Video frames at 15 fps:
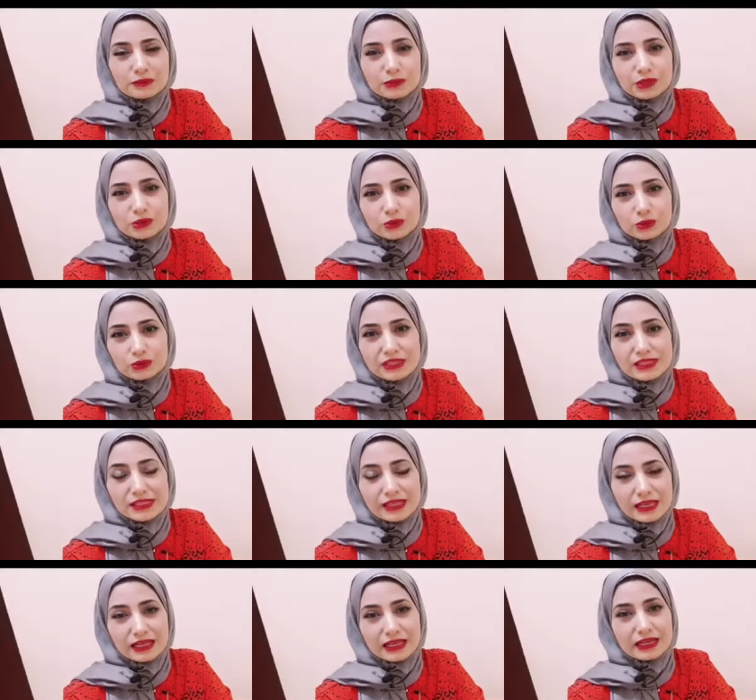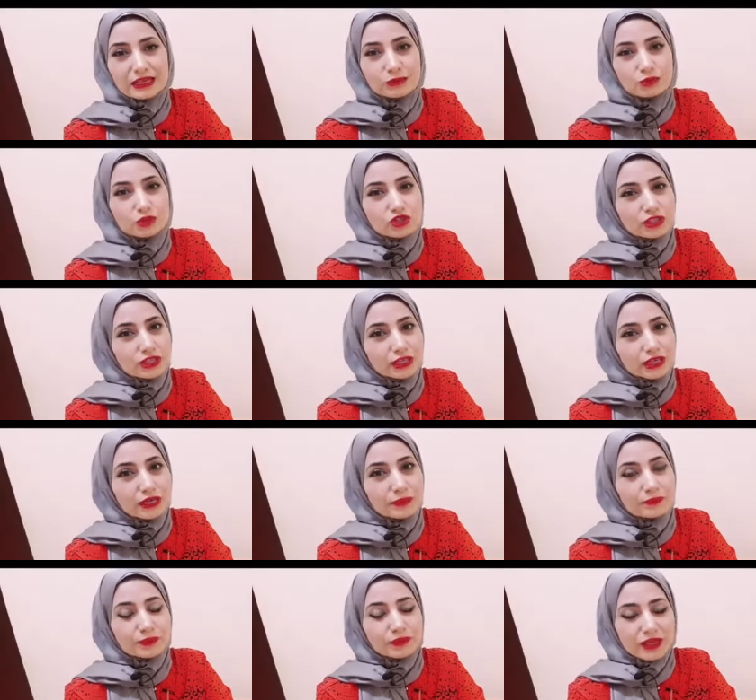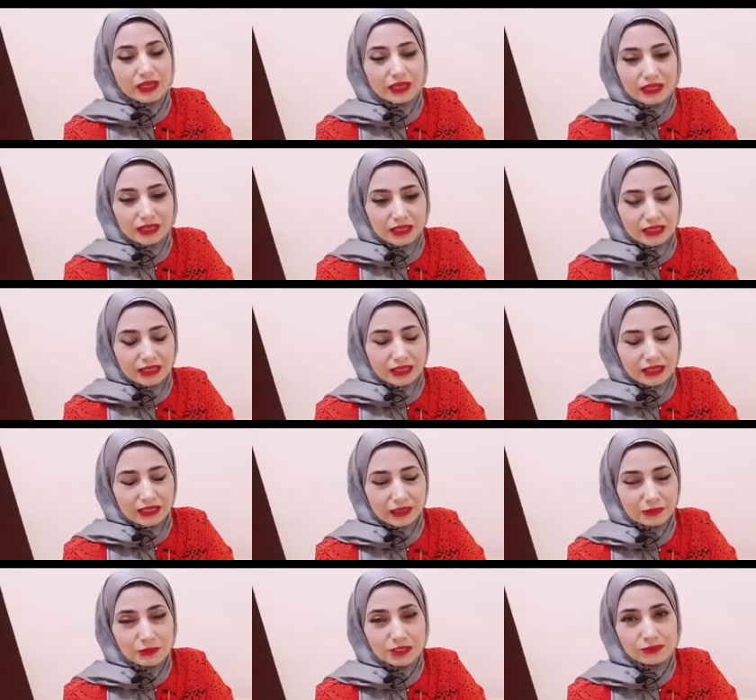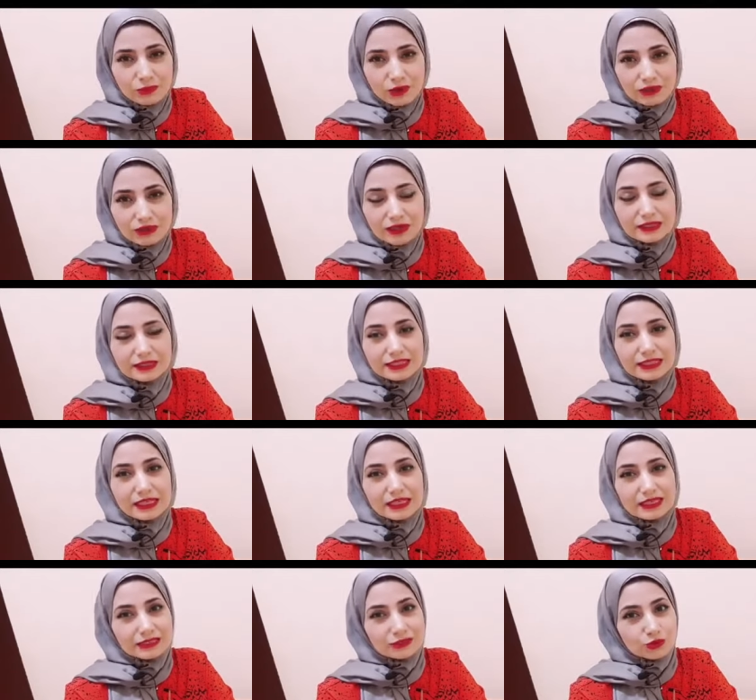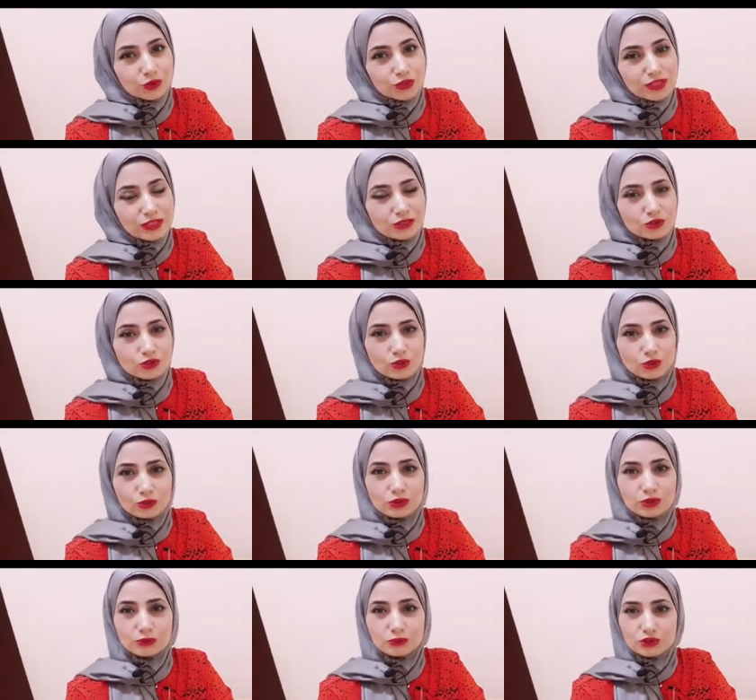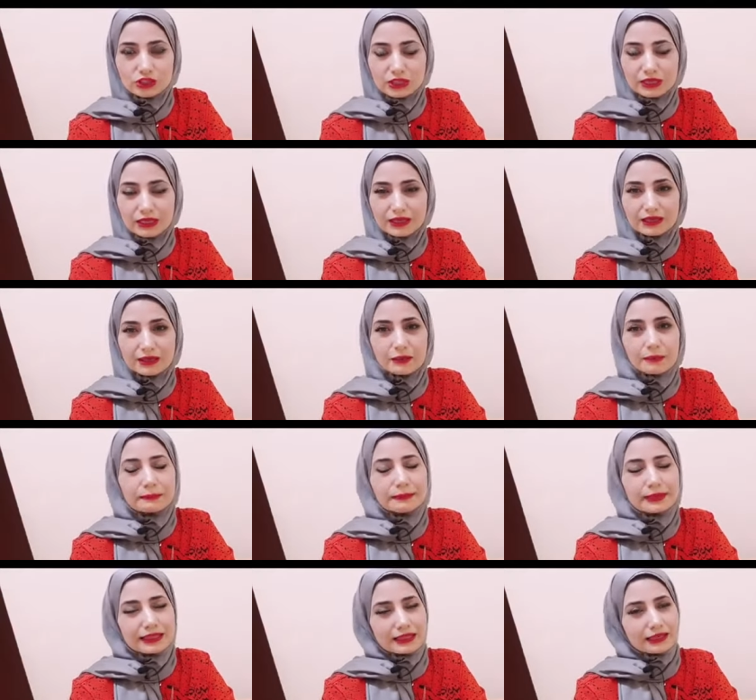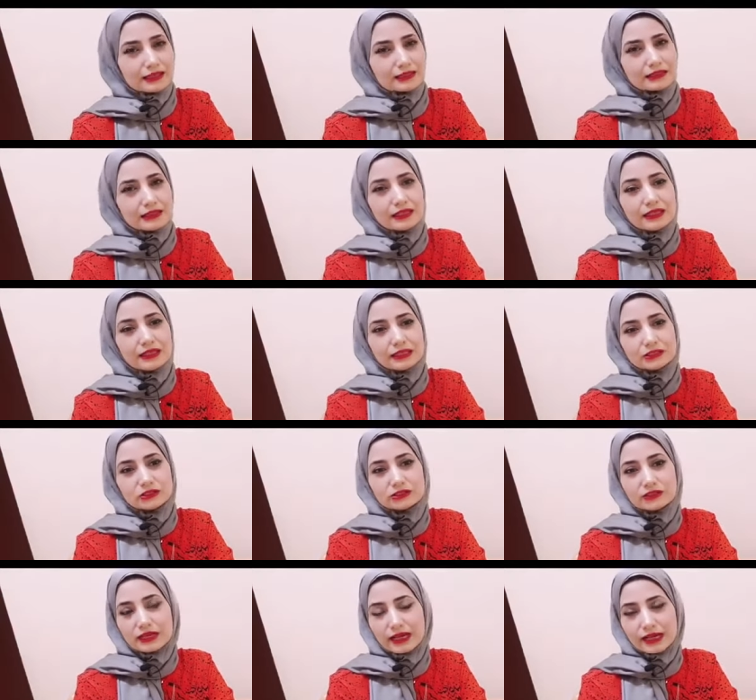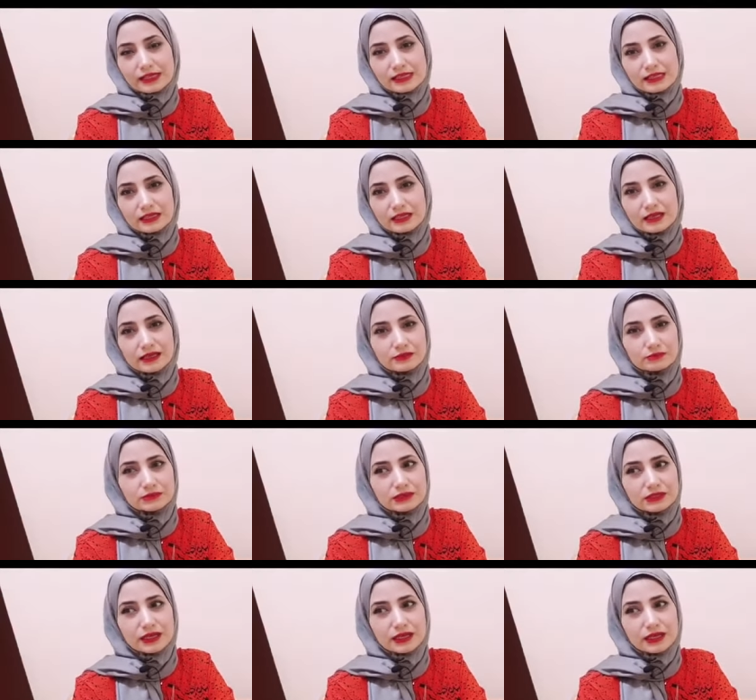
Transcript: بأنه تسأل عن المشكلة خمس مرات إلى أن توصل لجذور المشكلة مثلا خلي نطرح أسئلة من